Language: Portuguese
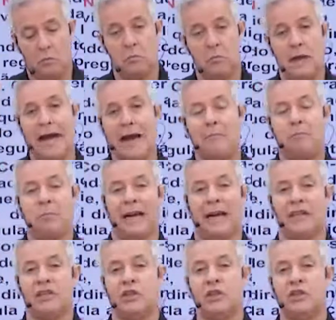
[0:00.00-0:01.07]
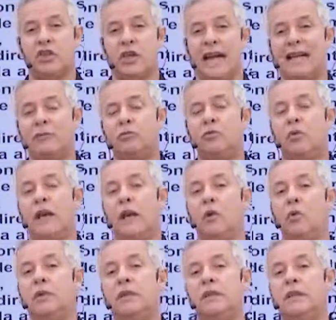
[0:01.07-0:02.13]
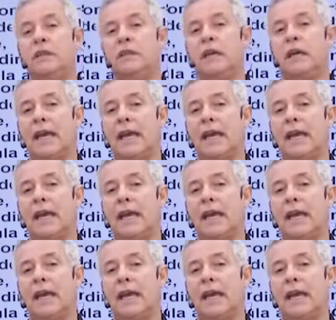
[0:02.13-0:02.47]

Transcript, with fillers: a prática de ato é o que